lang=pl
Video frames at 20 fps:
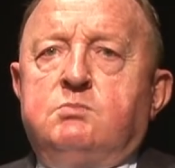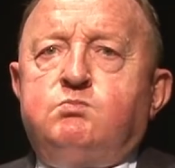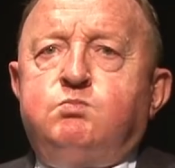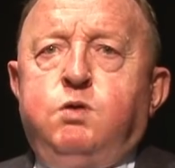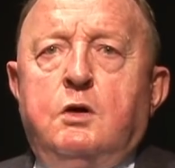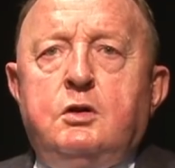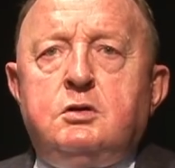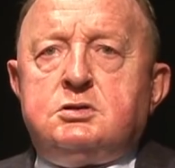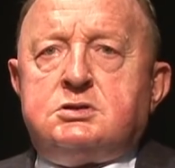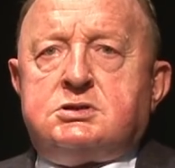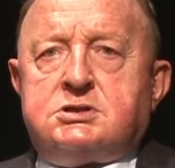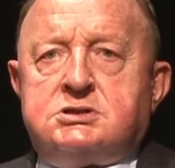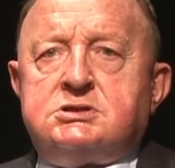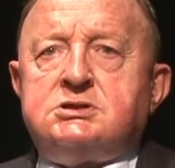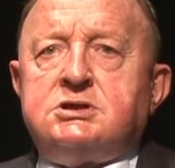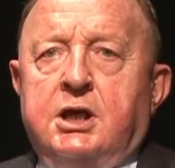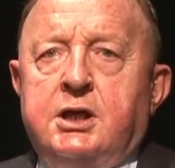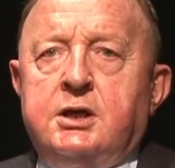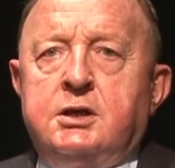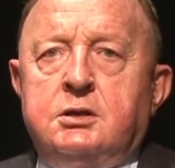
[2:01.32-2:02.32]

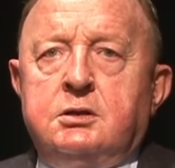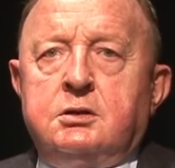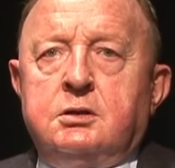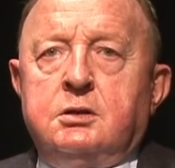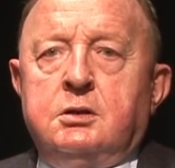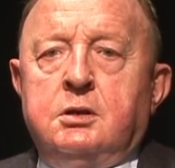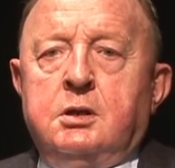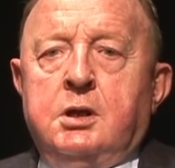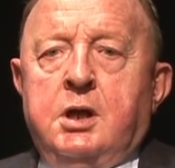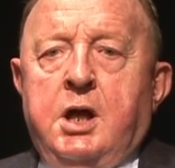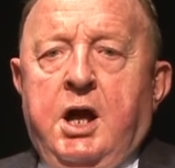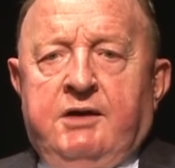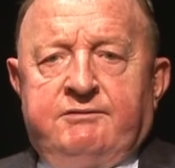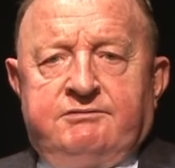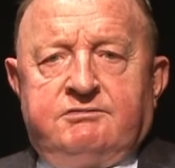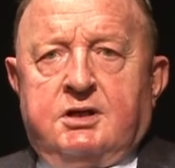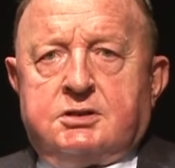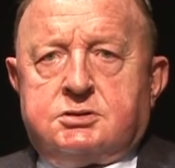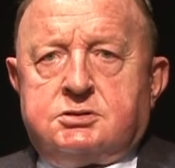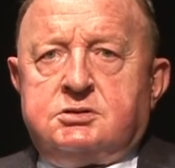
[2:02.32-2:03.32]
Polsce, a
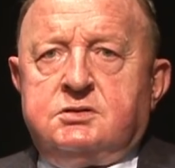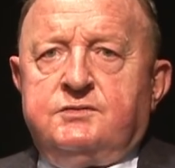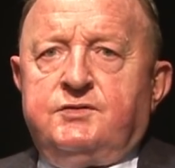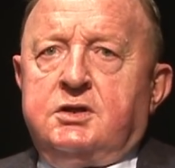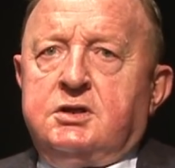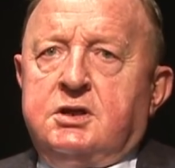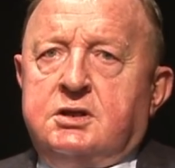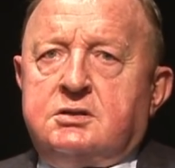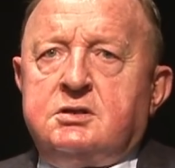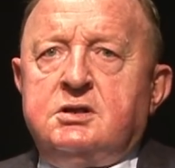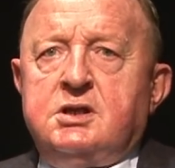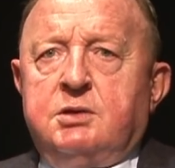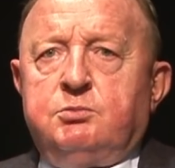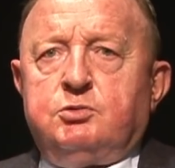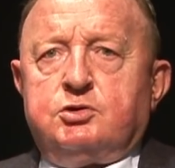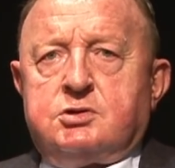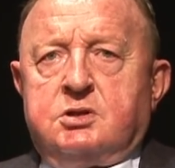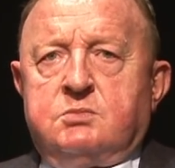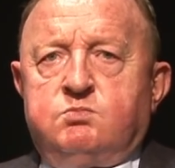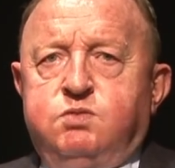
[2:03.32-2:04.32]
właściwie nie tyle
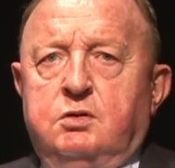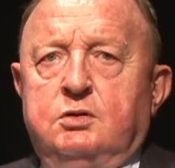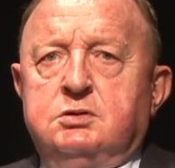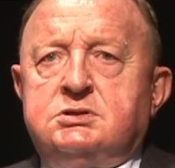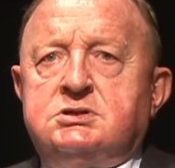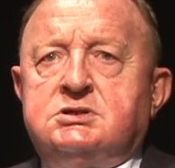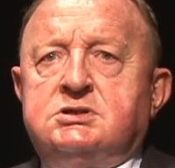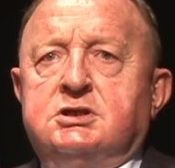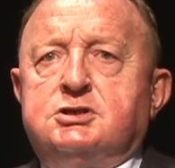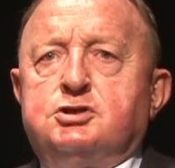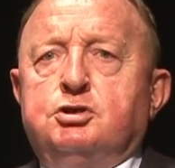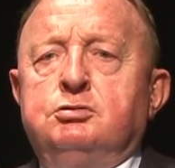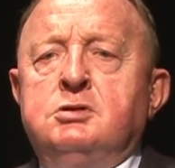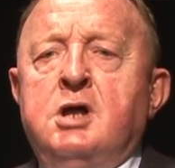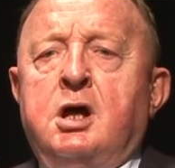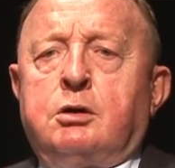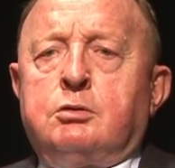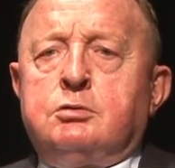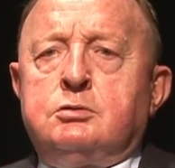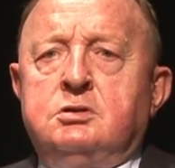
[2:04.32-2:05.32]
może Polsce, co
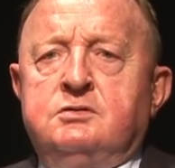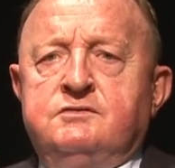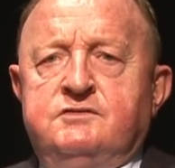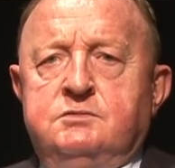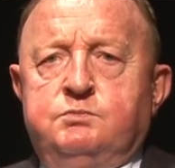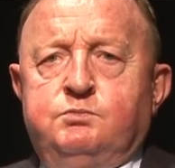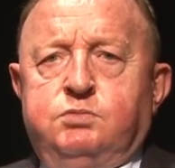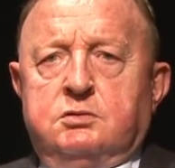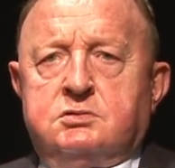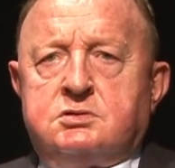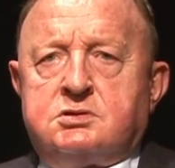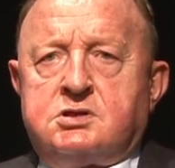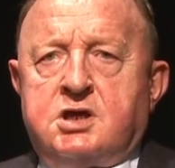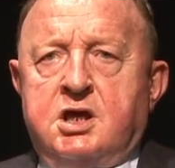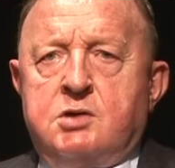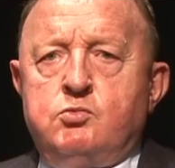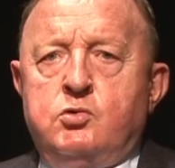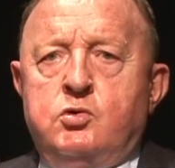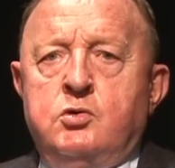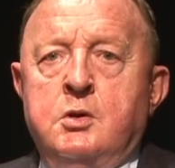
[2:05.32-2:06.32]
narodowi
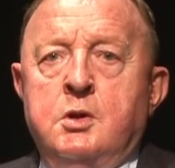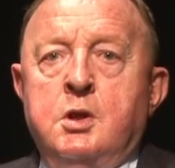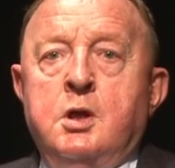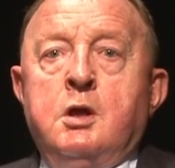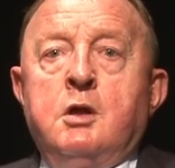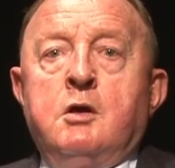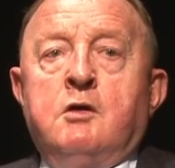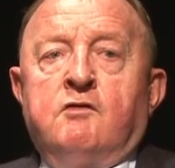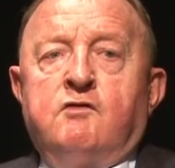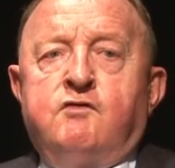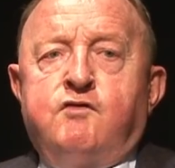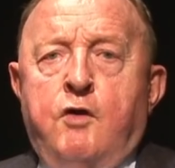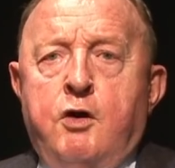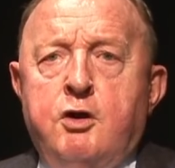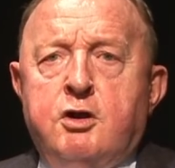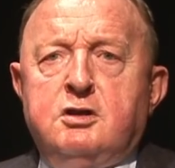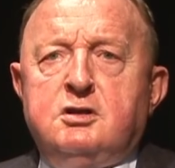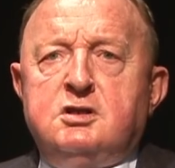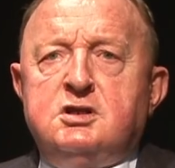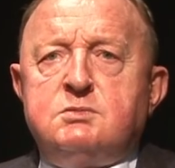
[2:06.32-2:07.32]
polskiemu,
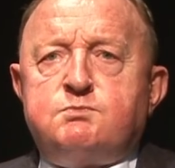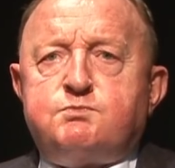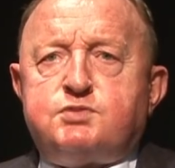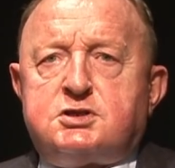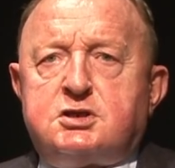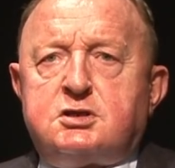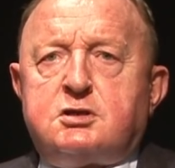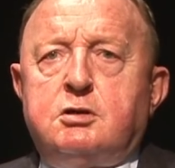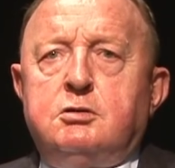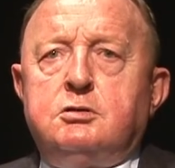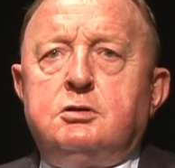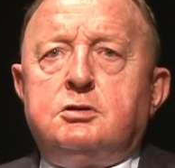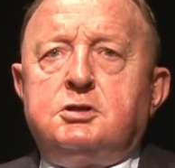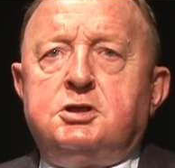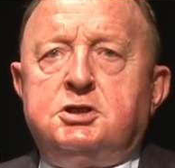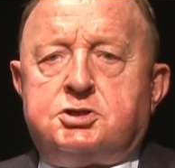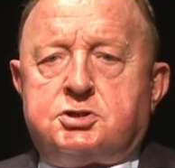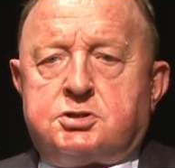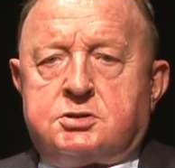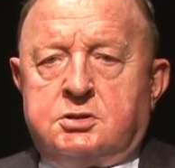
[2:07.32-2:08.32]
wojny
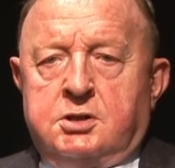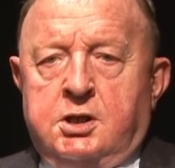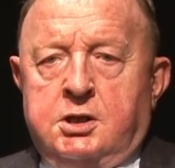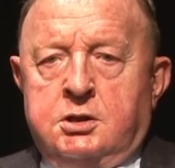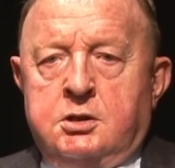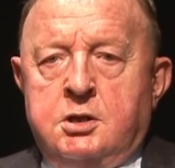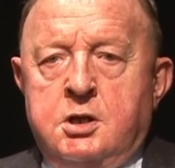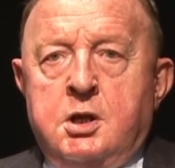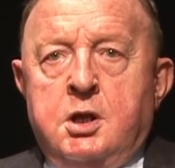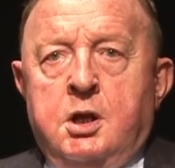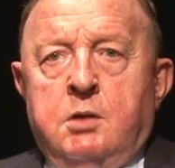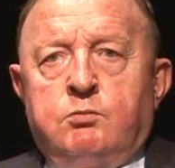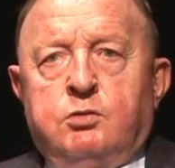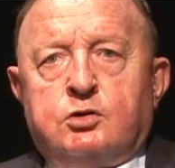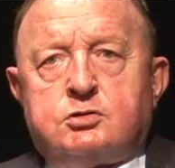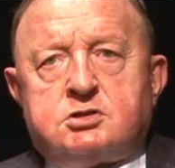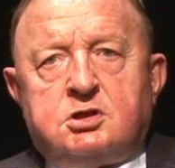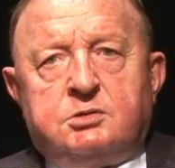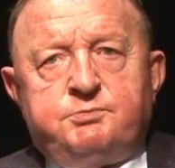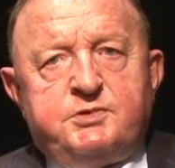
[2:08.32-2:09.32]
psychologicznej. Bo
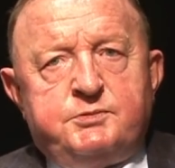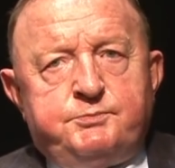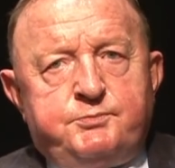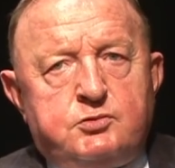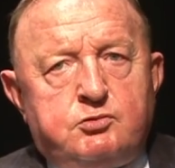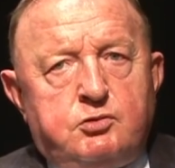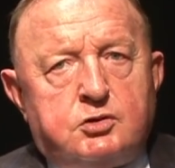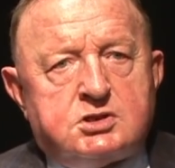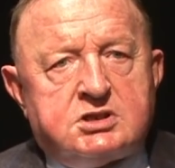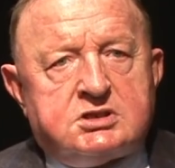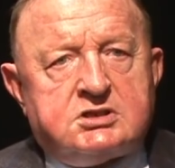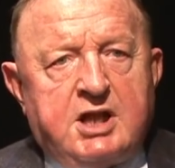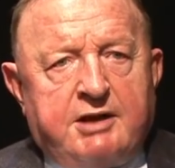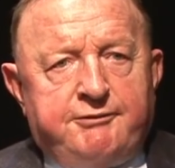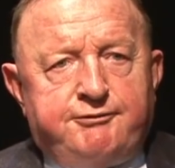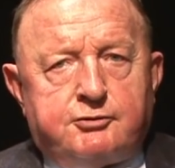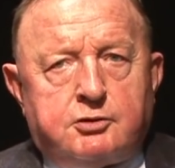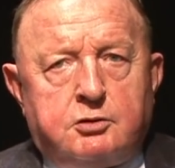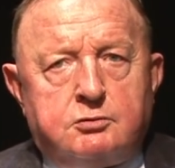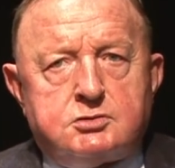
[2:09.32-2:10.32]
co by było
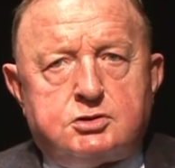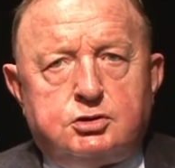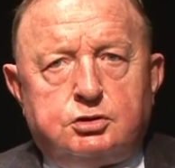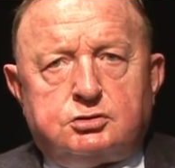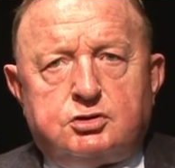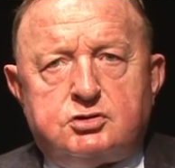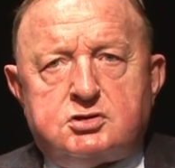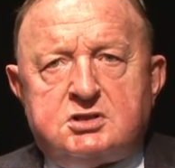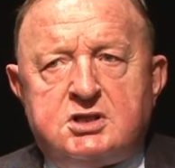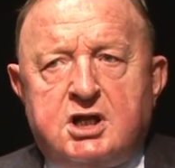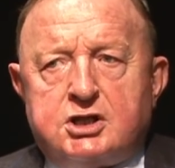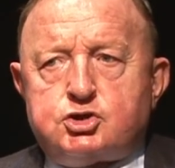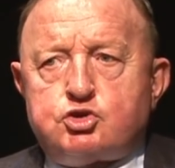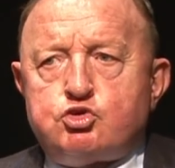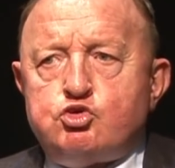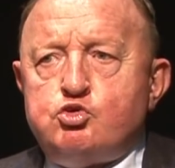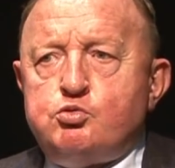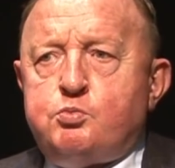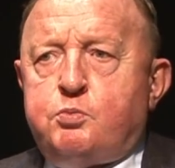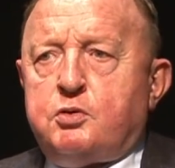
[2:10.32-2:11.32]
stawką? Co to znaczy
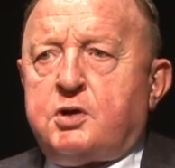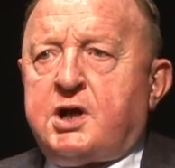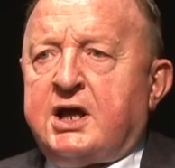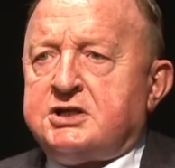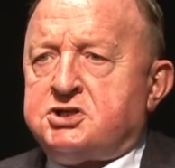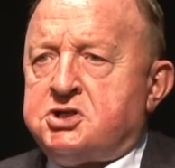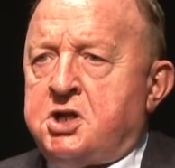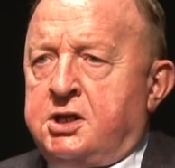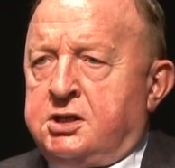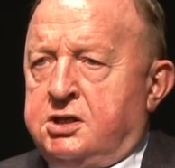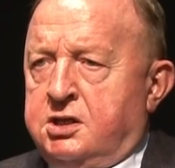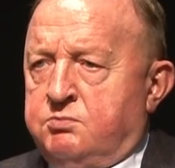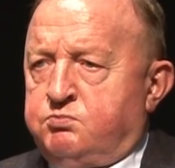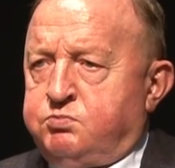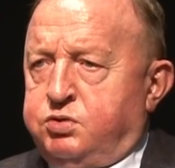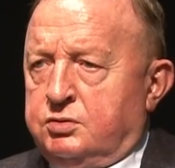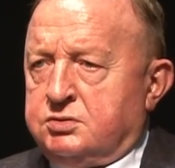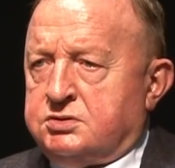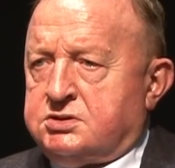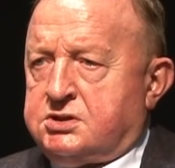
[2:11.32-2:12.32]
upokarzanie
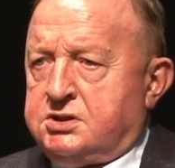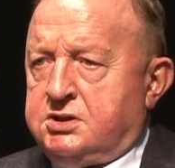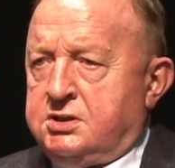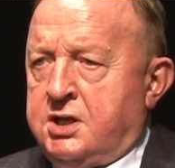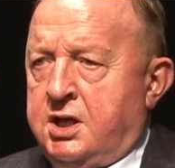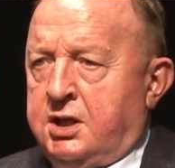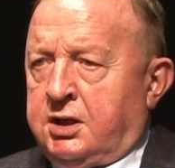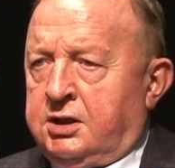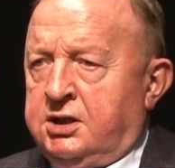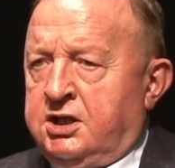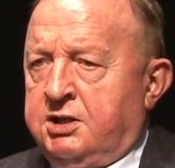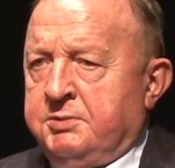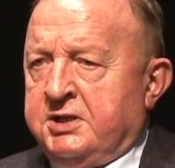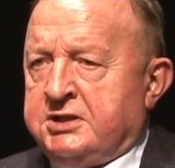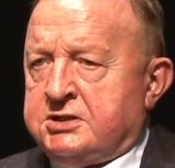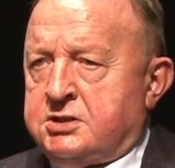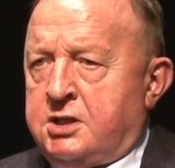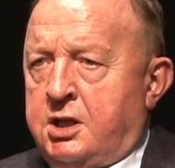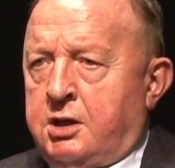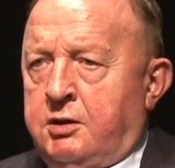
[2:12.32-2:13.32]
Polski na arenie
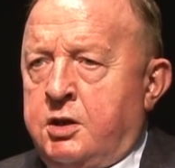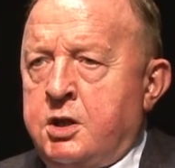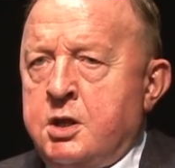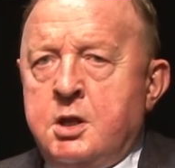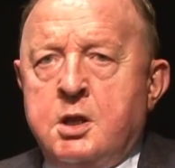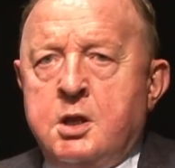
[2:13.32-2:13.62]
międzynarodowej?